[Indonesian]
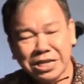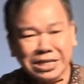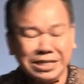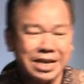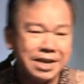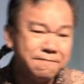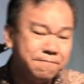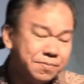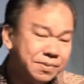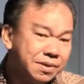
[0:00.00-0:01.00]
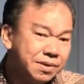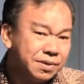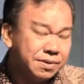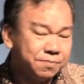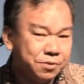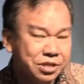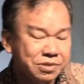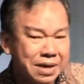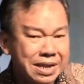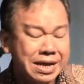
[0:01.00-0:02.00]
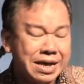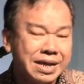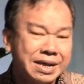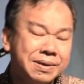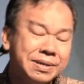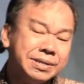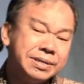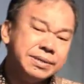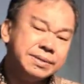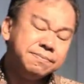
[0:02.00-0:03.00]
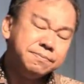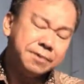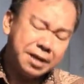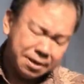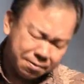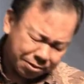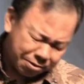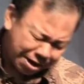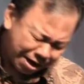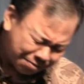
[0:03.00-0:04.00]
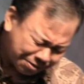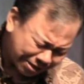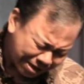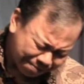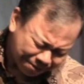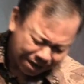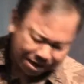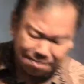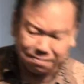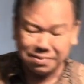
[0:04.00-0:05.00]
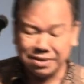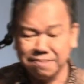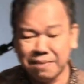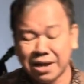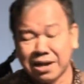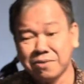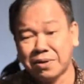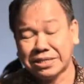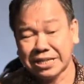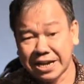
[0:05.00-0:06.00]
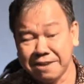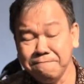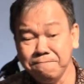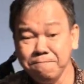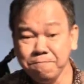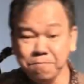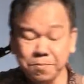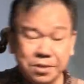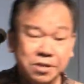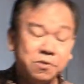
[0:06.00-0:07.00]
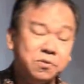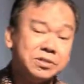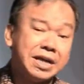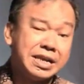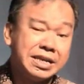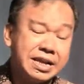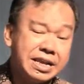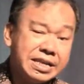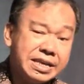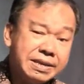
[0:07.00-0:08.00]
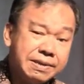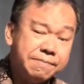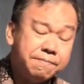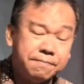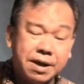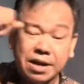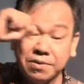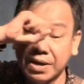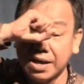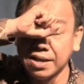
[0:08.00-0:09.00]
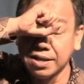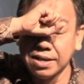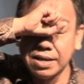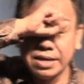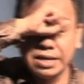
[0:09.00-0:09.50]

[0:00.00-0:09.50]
saya, puji Tuhan, ha, mulai dua tahun lalu saya dipercayakan mengembalakan dua sidang di Gunung Sari dan di Mangga Dua dekat